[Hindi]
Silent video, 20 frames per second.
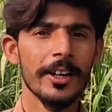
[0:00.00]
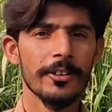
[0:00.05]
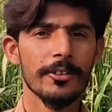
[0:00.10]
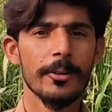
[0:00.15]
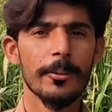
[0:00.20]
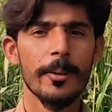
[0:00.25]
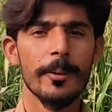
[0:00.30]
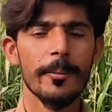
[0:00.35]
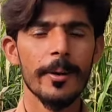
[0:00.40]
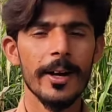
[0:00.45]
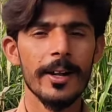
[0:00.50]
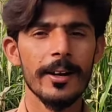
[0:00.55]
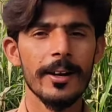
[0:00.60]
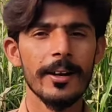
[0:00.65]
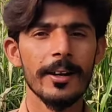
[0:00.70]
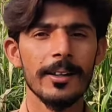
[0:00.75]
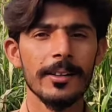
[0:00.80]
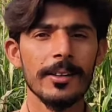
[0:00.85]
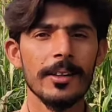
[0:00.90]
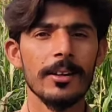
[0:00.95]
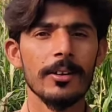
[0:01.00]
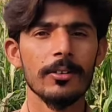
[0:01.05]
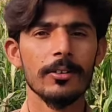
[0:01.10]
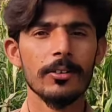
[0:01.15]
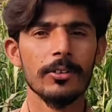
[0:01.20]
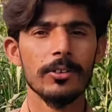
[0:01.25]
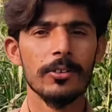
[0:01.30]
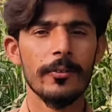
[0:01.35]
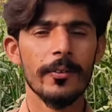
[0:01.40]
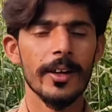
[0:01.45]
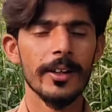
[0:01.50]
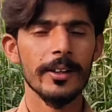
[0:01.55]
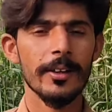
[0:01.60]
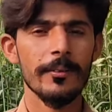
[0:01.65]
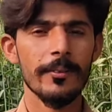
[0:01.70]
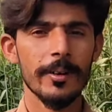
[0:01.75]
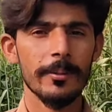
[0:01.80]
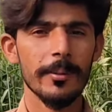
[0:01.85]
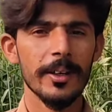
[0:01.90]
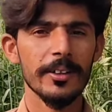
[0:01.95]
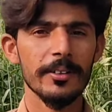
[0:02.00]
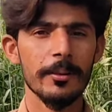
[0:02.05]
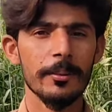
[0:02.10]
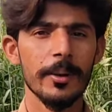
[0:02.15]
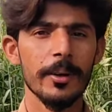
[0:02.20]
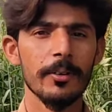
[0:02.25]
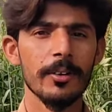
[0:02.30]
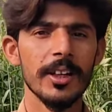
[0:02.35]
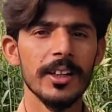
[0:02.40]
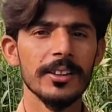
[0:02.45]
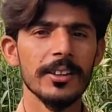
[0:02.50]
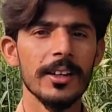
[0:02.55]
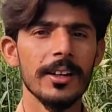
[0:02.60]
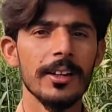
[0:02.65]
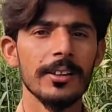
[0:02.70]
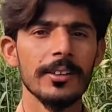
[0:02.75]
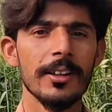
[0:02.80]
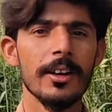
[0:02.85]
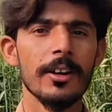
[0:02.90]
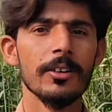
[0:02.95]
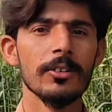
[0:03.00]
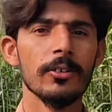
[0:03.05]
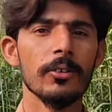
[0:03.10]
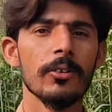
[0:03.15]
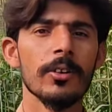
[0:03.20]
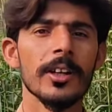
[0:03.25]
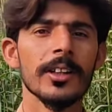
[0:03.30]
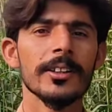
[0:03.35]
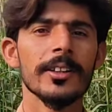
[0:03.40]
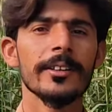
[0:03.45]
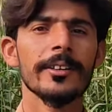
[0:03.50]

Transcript: जो बीमार है अल्लाह ताला उनको शफा अदा फरमाए जो बेवलाद अल्लाह ताला उनको औलाद